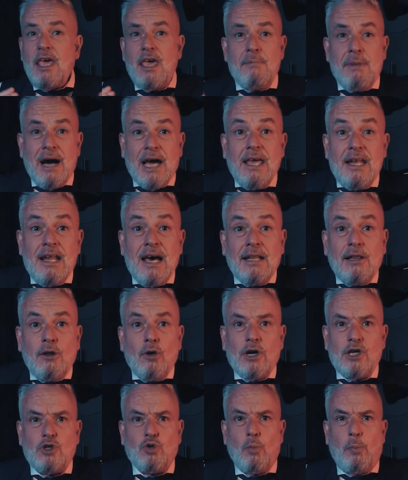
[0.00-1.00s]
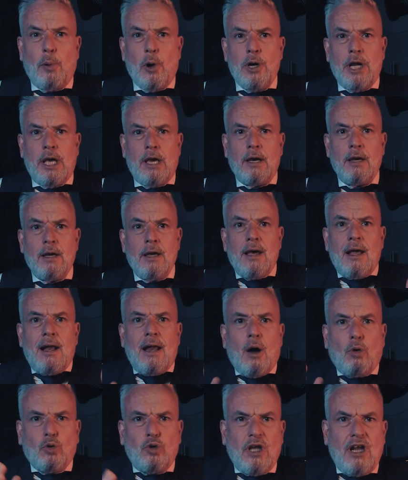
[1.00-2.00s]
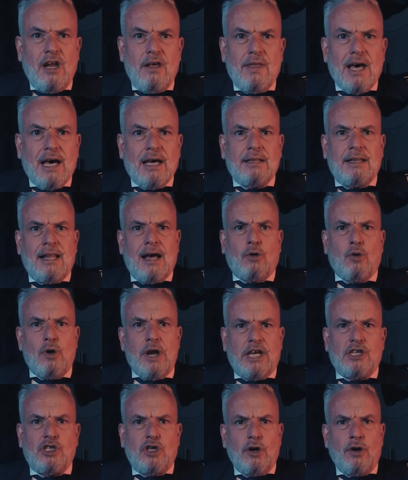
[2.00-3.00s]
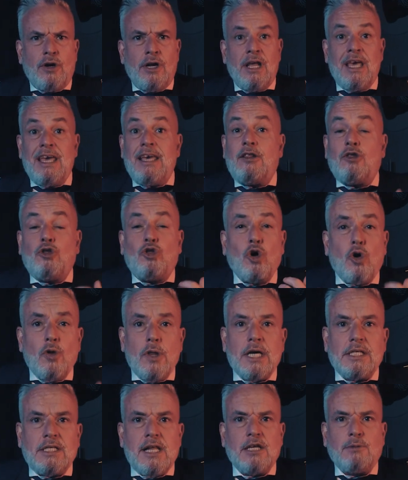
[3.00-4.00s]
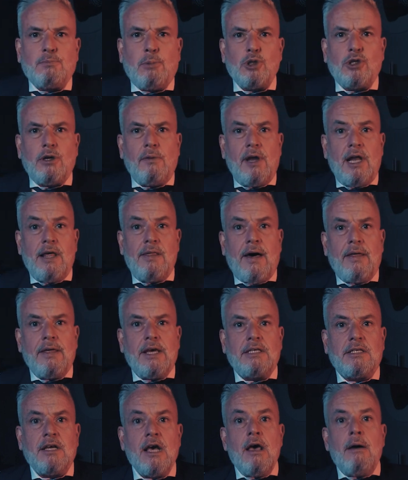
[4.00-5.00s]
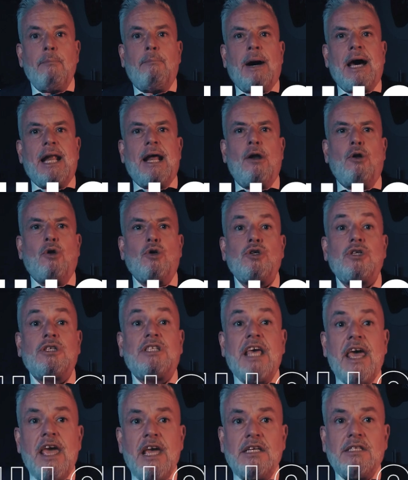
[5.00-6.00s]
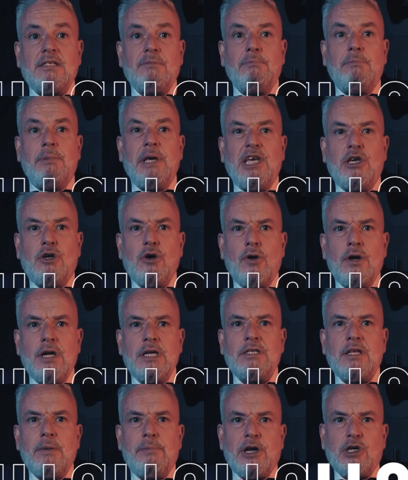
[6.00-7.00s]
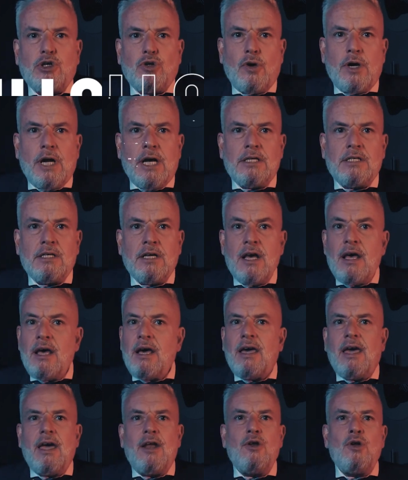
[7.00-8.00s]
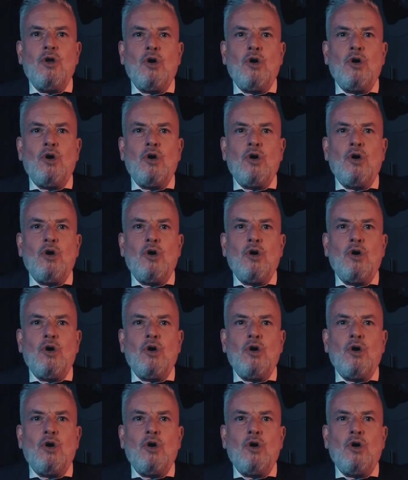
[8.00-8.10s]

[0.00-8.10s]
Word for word: Imaginad lo que supone la utilidad, la conexión y todas las posibilidades para los 6 billones de personas que